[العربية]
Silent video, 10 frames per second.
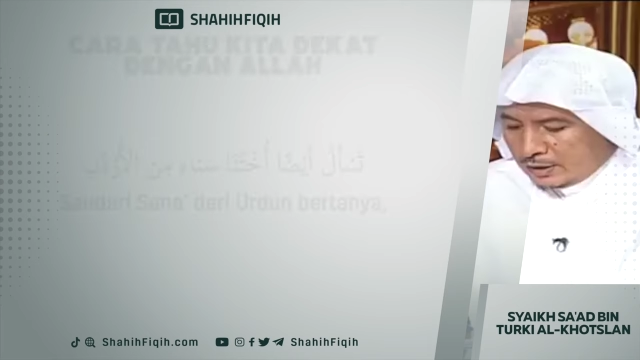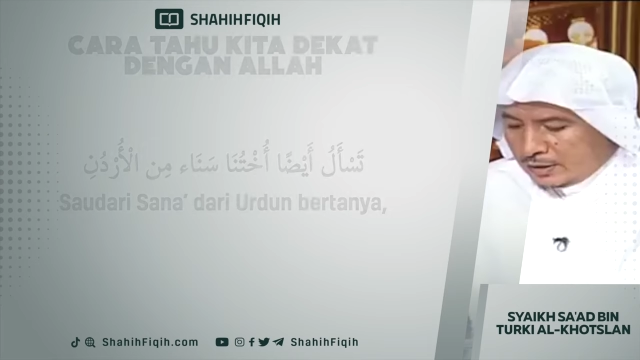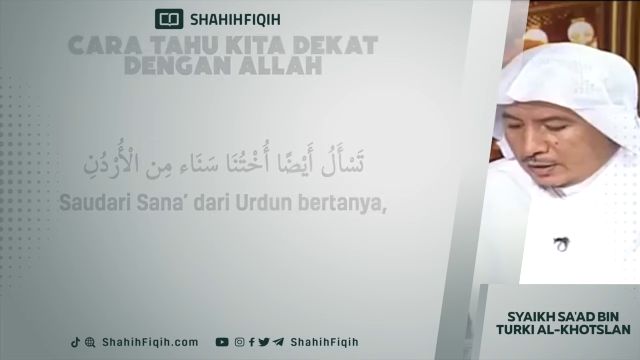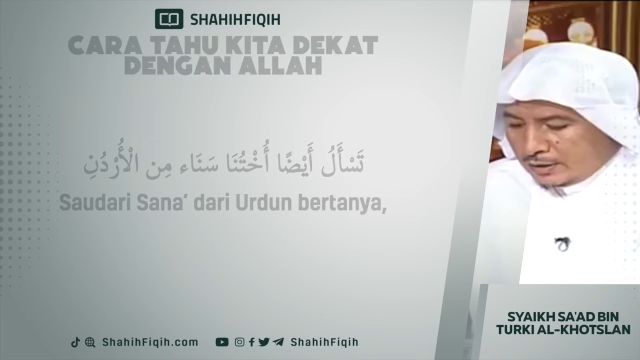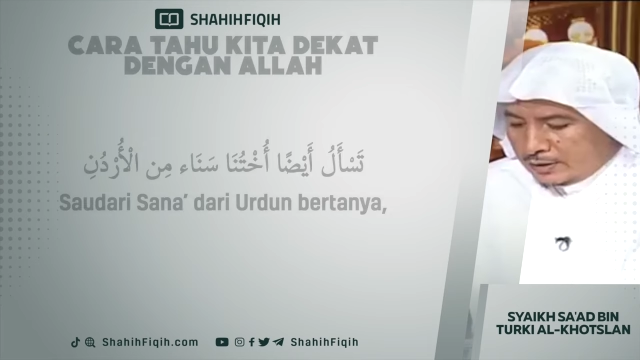
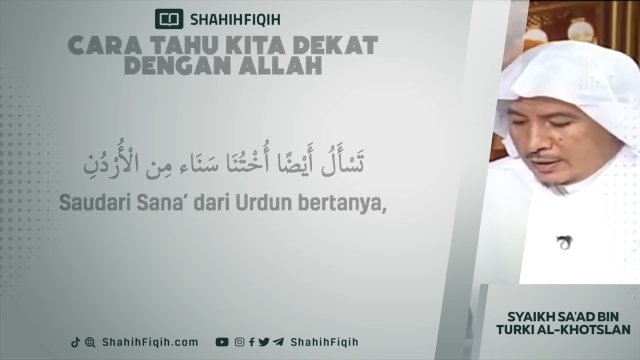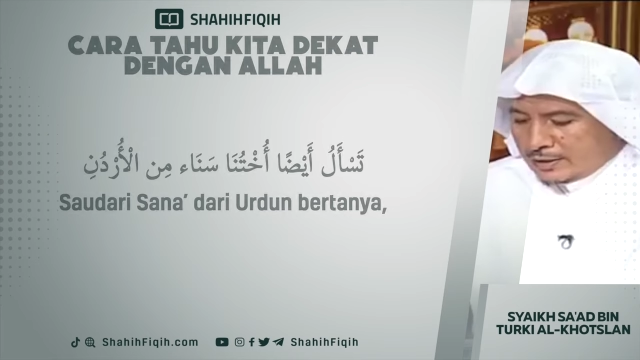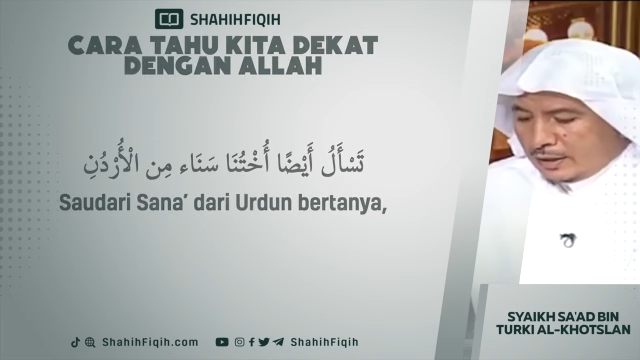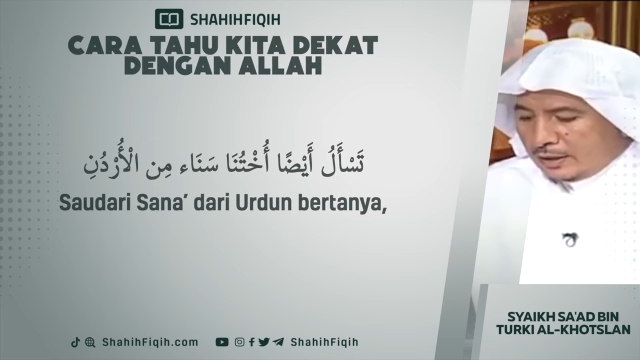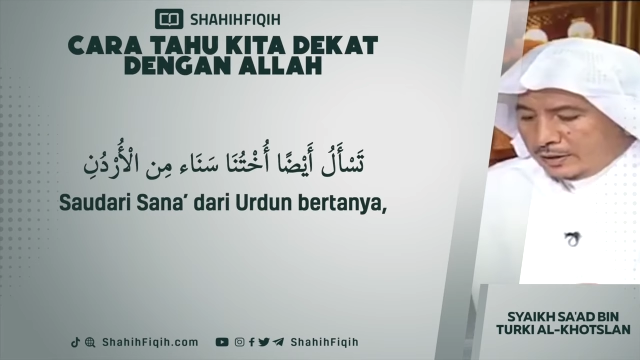آه،
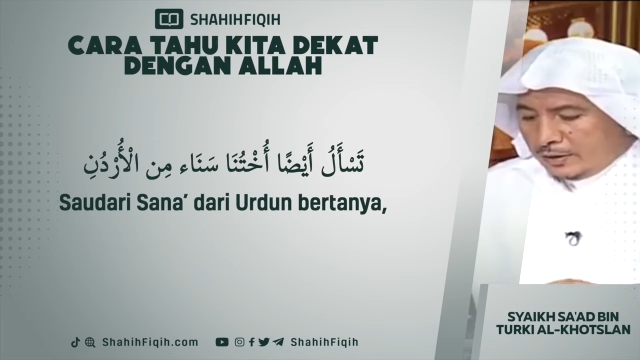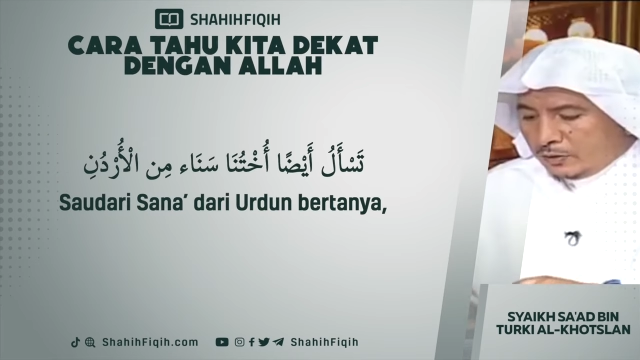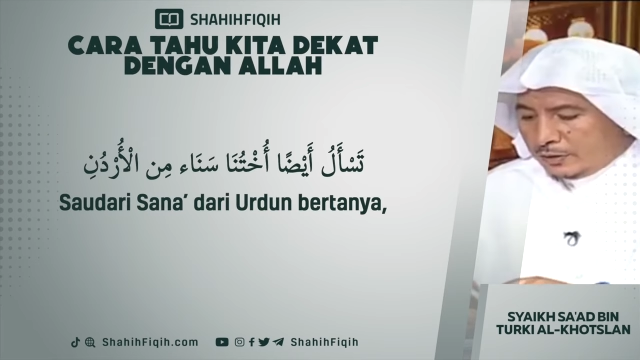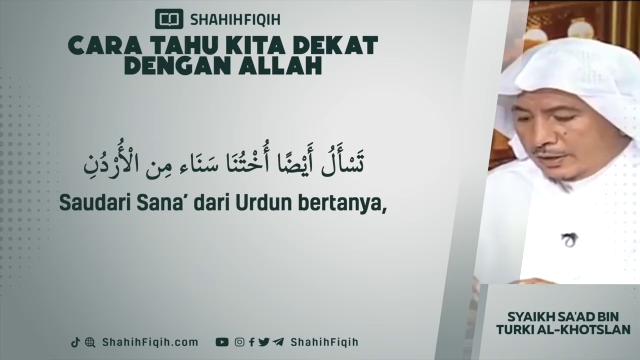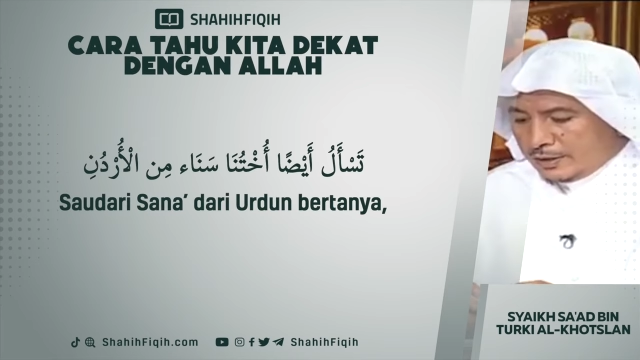تسأل أيضا
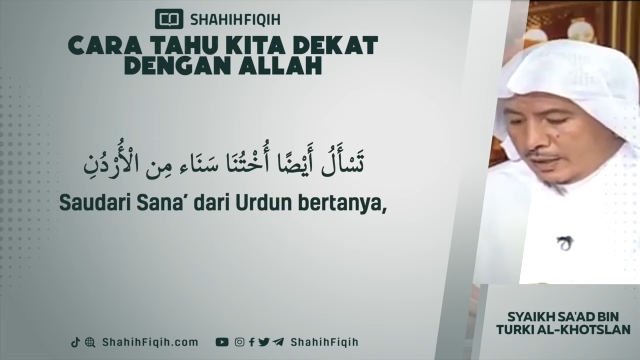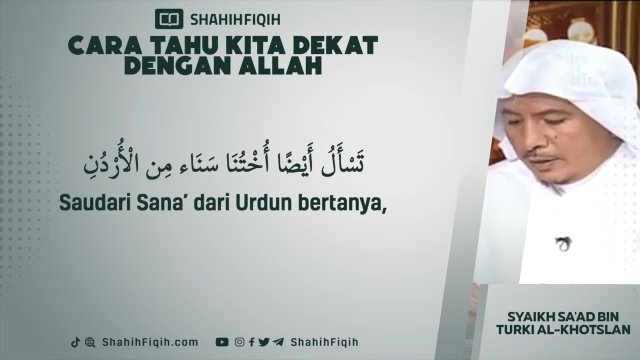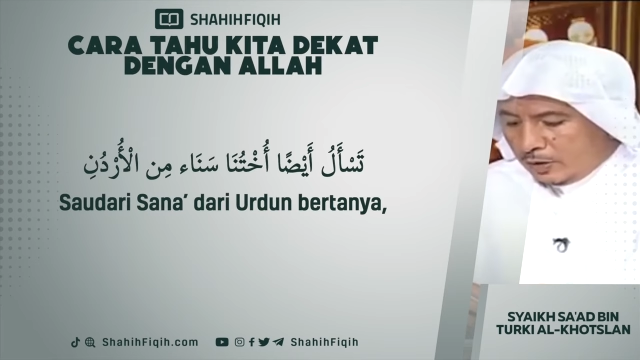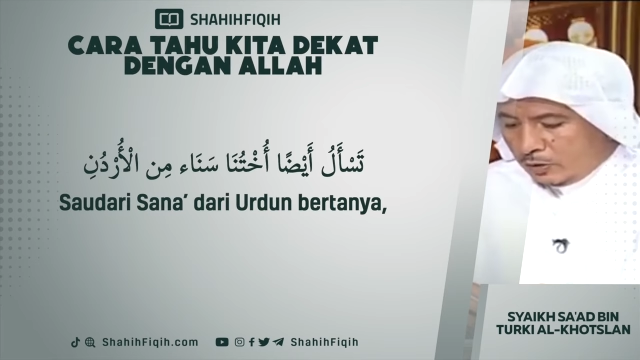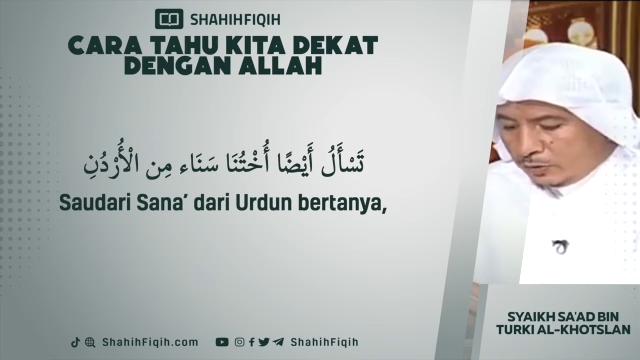أختنا سنة
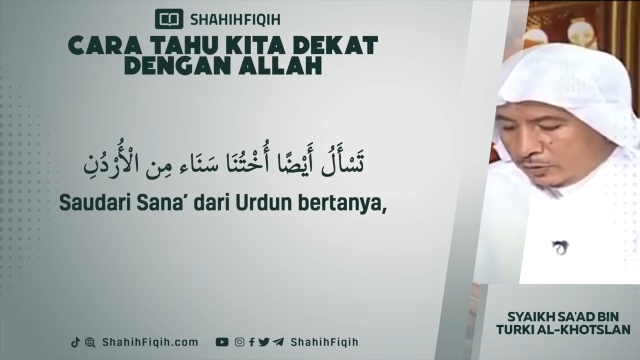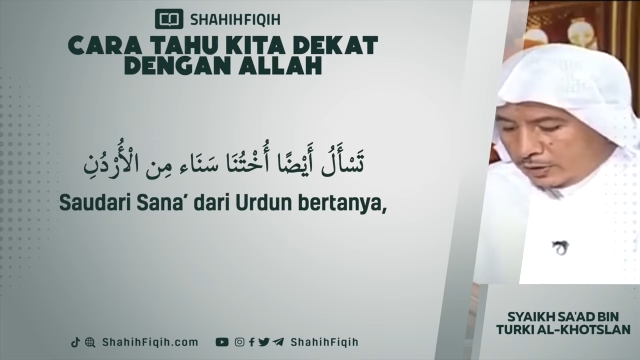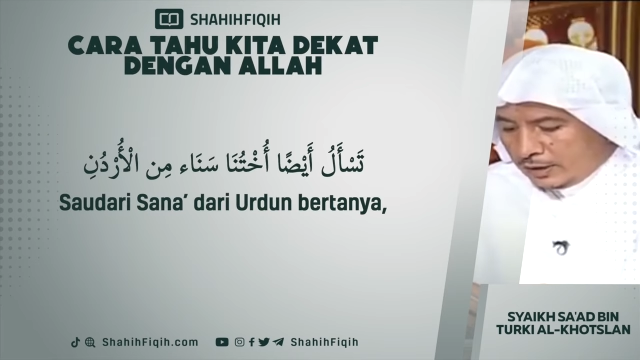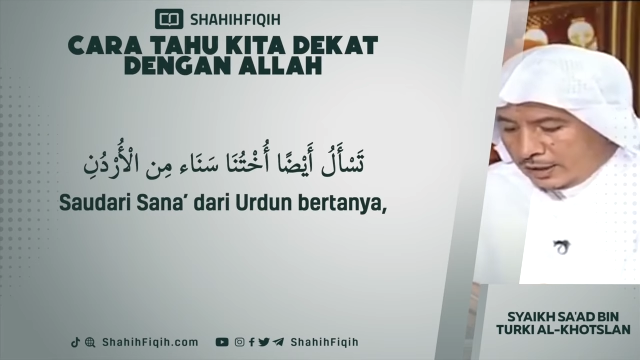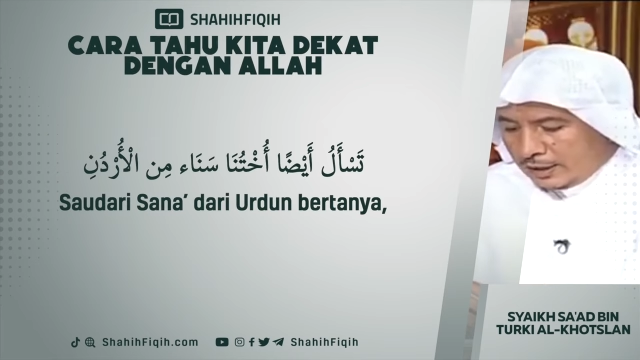من الأردن